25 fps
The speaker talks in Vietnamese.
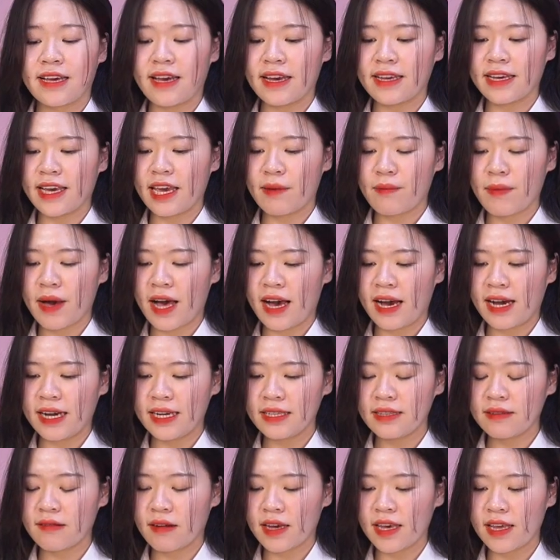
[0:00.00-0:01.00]
thì anh em
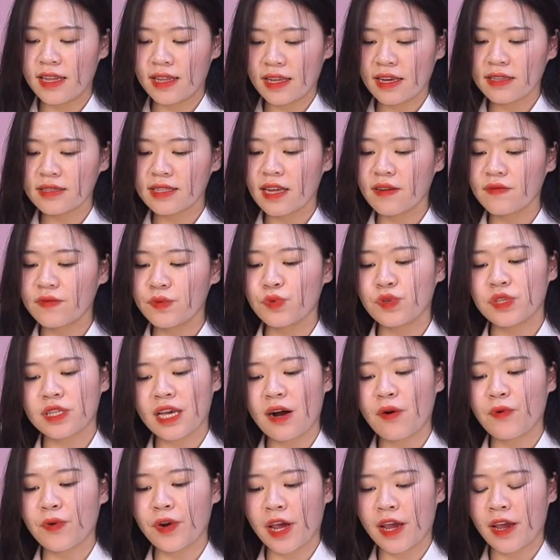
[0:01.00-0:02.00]
hãy thực hiện các tác vụ
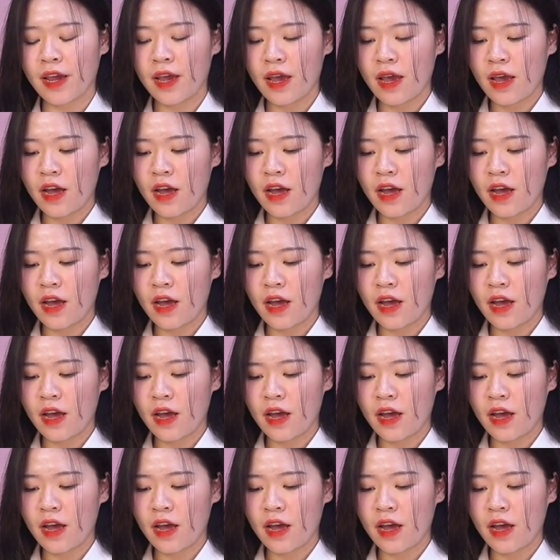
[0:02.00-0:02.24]
sau này